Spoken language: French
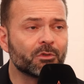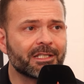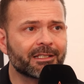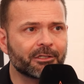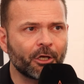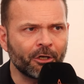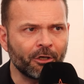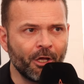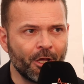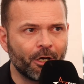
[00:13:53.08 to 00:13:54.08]
le
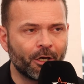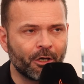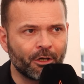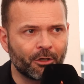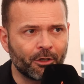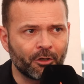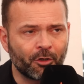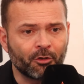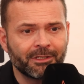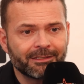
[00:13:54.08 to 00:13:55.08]
secteur
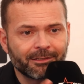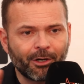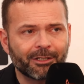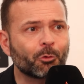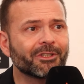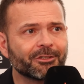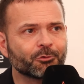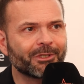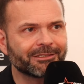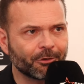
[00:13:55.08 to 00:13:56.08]
euh, en étant à
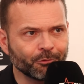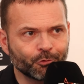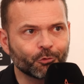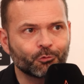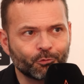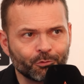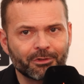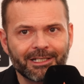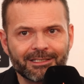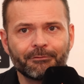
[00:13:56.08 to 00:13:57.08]
360 sur toutes
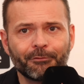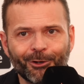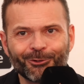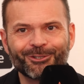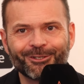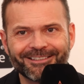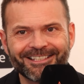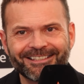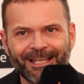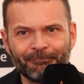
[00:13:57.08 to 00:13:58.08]
les différentes
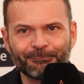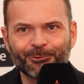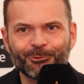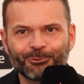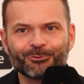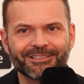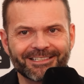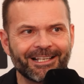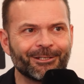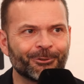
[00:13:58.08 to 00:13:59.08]
étapes que sont
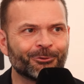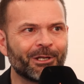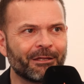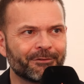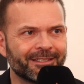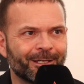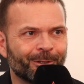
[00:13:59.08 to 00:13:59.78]
celles de la vie